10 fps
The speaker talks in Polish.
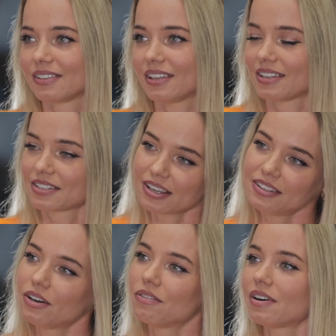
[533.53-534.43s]
Jedna jest
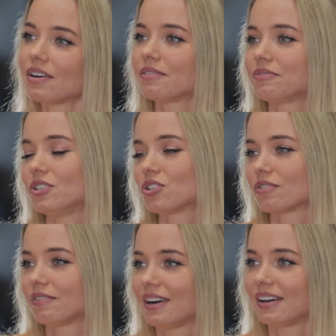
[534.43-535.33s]
cuttingowa,
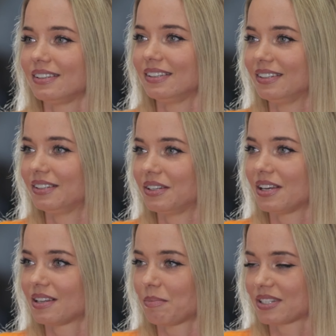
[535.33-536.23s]
finiszowa i
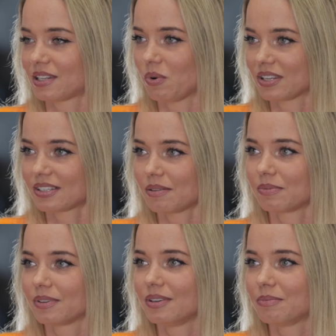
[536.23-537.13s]
jedna pasta One Step.
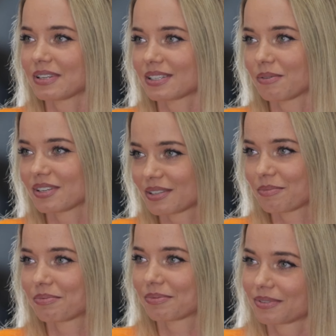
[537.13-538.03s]
I pasta One
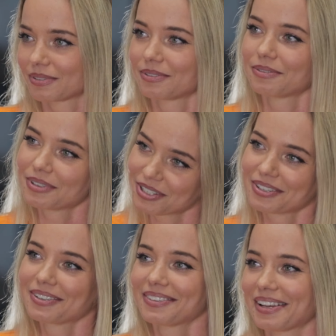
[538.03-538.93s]
Step
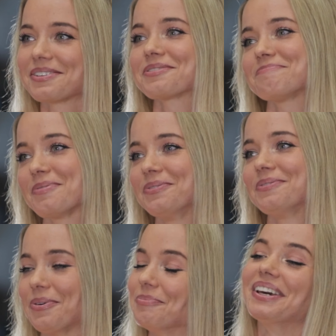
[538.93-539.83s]
właśnie należy
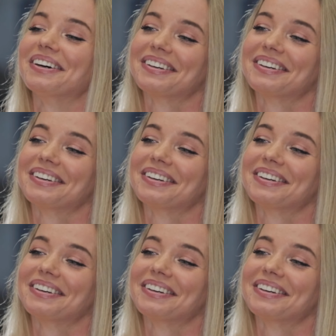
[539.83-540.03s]
do mnie.